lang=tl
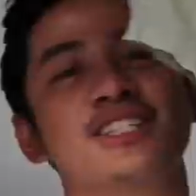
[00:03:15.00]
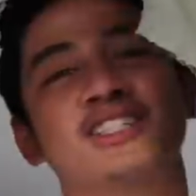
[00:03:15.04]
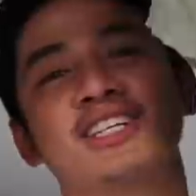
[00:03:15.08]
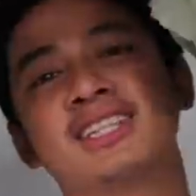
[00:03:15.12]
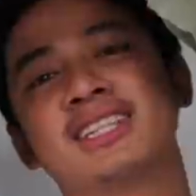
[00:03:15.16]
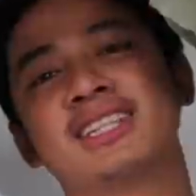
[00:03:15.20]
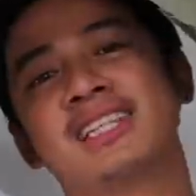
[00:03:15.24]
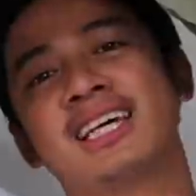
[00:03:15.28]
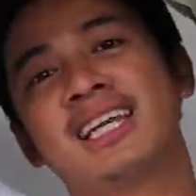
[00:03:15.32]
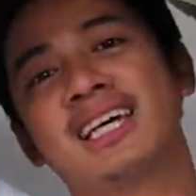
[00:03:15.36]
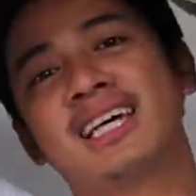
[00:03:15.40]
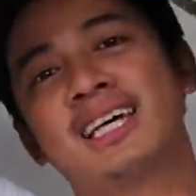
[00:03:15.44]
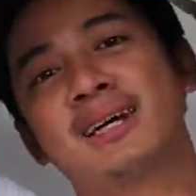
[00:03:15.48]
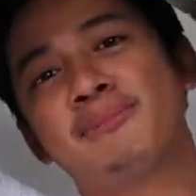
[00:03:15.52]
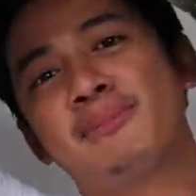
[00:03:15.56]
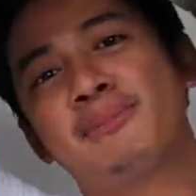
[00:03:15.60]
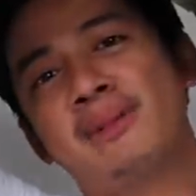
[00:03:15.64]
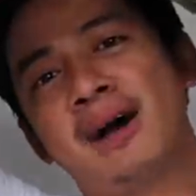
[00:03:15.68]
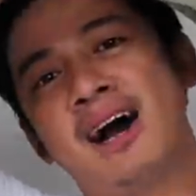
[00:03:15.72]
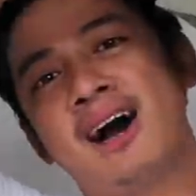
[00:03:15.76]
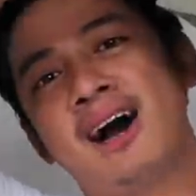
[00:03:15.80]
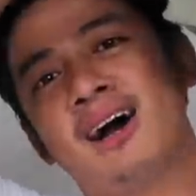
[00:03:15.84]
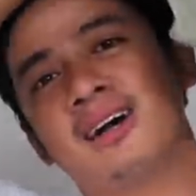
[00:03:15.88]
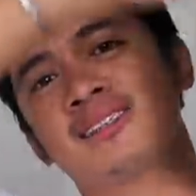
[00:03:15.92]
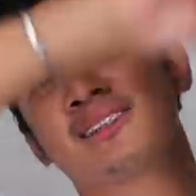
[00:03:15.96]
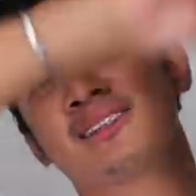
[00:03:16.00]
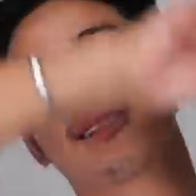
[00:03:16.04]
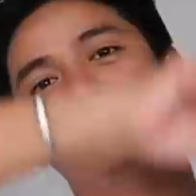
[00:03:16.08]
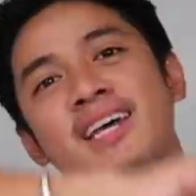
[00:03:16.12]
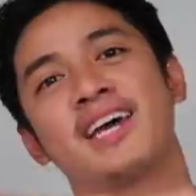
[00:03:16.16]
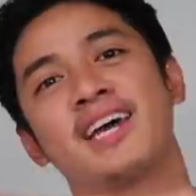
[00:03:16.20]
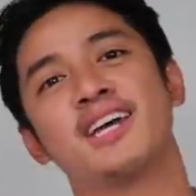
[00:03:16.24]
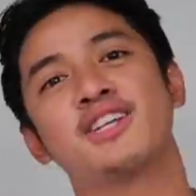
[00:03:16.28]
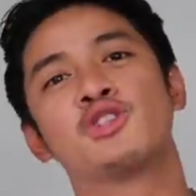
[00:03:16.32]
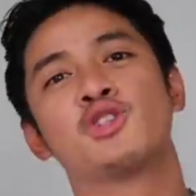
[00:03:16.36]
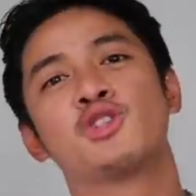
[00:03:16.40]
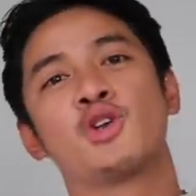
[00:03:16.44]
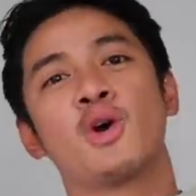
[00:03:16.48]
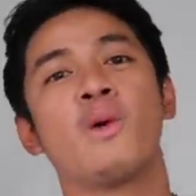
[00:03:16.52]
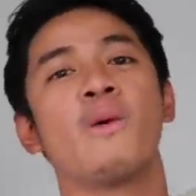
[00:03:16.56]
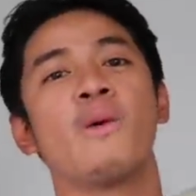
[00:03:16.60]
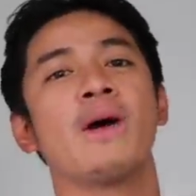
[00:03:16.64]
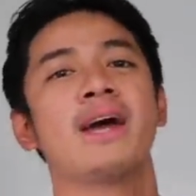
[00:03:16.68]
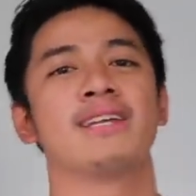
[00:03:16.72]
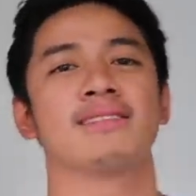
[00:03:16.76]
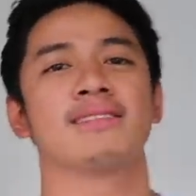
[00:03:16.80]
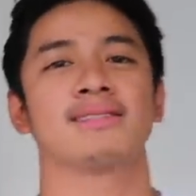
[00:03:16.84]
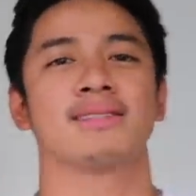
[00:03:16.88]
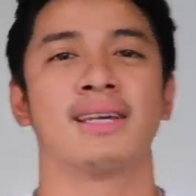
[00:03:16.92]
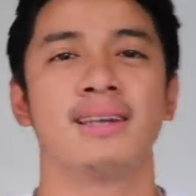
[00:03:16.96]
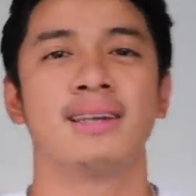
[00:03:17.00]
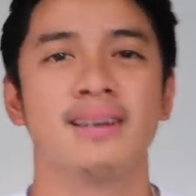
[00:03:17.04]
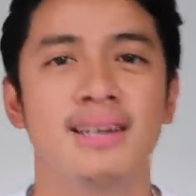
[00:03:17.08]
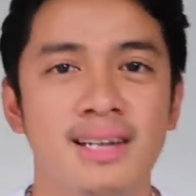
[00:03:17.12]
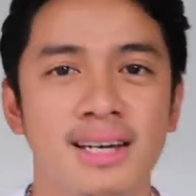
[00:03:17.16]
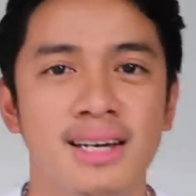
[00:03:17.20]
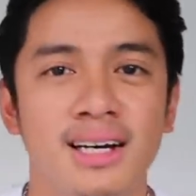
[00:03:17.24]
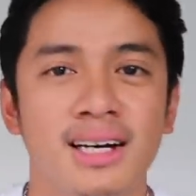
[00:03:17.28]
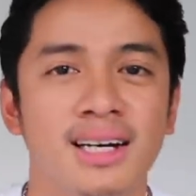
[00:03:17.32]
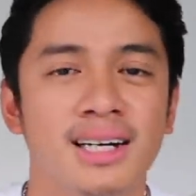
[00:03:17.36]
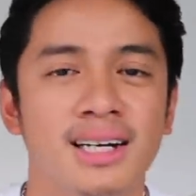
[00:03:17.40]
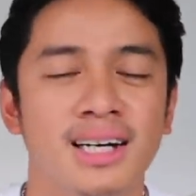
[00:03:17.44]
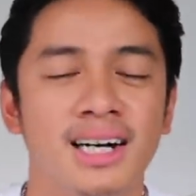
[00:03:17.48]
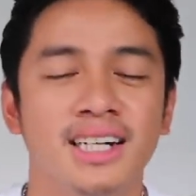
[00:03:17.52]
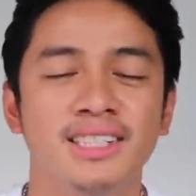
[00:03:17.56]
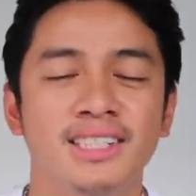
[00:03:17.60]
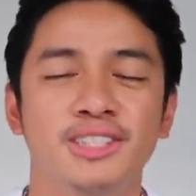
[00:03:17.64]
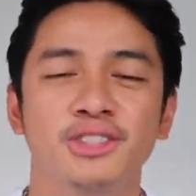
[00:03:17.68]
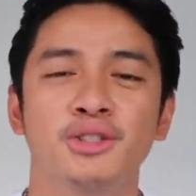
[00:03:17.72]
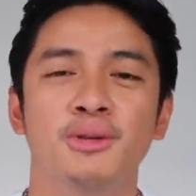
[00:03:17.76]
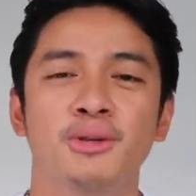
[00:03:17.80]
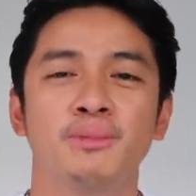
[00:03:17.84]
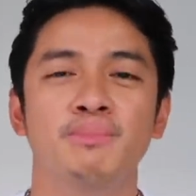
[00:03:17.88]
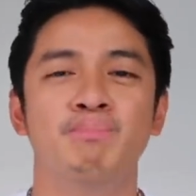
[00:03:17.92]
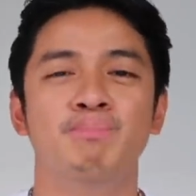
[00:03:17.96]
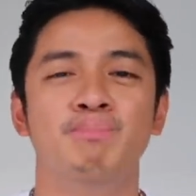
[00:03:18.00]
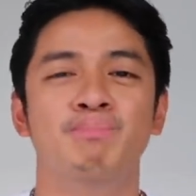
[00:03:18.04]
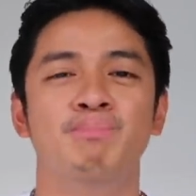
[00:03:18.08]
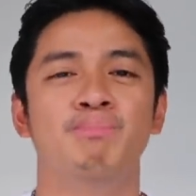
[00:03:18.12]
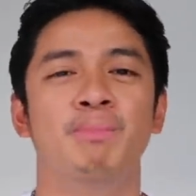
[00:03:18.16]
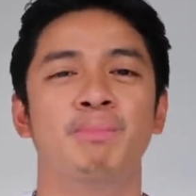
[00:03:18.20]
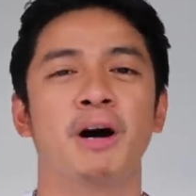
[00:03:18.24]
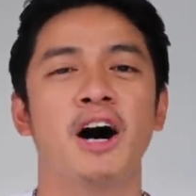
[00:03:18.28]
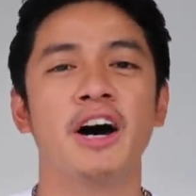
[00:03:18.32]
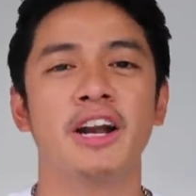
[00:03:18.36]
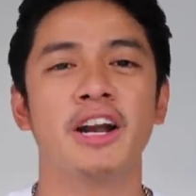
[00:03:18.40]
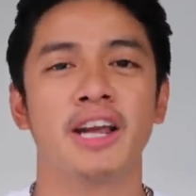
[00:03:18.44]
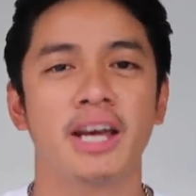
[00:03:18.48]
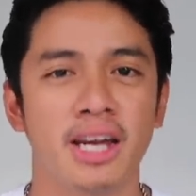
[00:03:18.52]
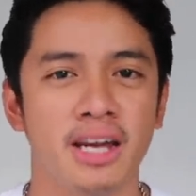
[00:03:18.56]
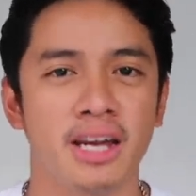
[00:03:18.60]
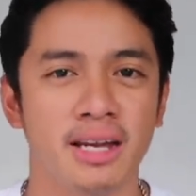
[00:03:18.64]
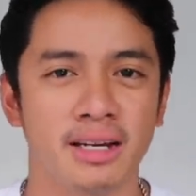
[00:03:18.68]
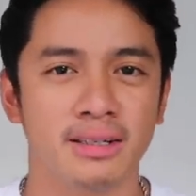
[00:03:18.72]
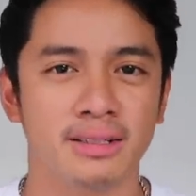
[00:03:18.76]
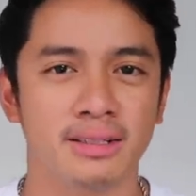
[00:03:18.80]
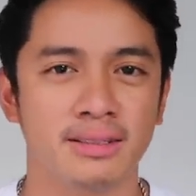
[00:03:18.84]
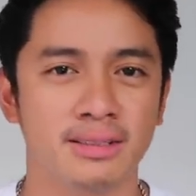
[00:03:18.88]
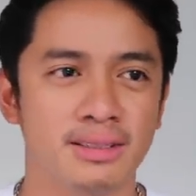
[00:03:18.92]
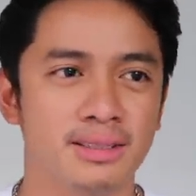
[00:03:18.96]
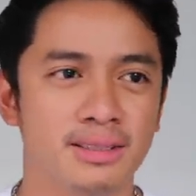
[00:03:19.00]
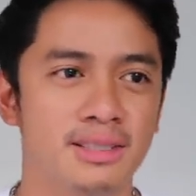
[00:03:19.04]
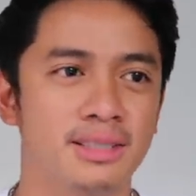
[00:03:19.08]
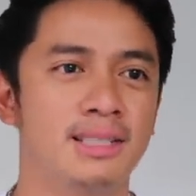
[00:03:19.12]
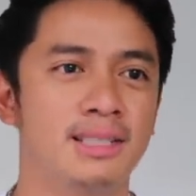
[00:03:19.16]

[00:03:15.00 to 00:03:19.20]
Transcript: Diyan talaga ma-accentuate ang inyong body!